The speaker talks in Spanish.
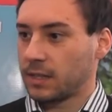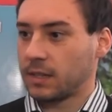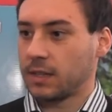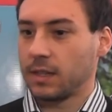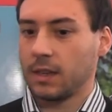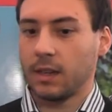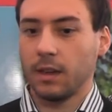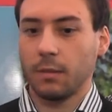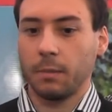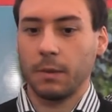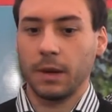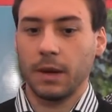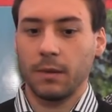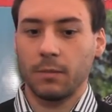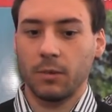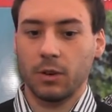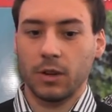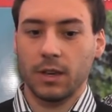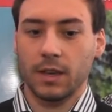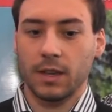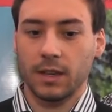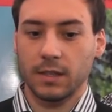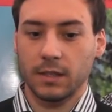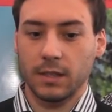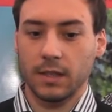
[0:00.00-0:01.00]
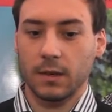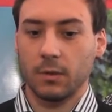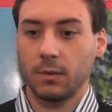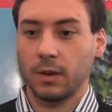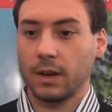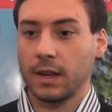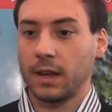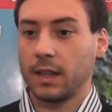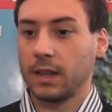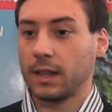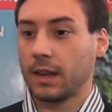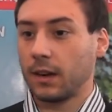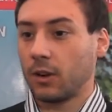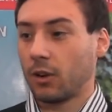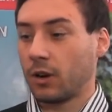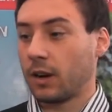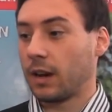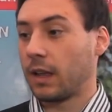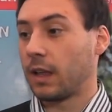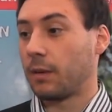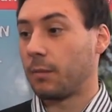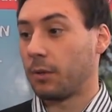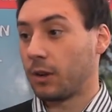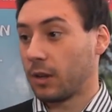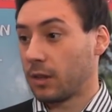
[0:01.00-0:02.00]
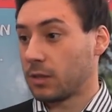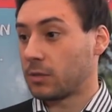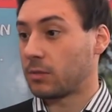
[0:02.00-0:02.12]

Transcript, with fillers: Así que esperemos que sea una linda jornada porque